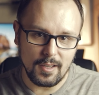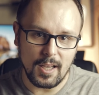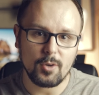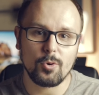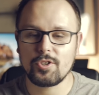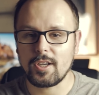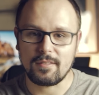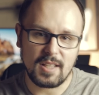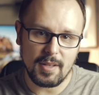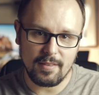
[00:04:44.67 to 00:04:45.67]
lajkujcie,
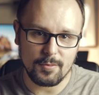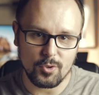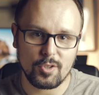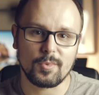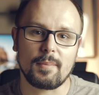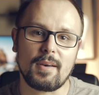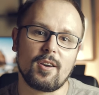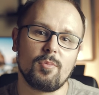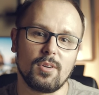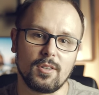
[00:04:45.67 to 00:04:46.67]
nie będę Wam zresztą
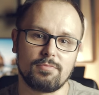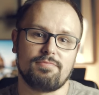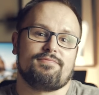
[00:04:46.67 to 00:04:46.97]
namawiał, bo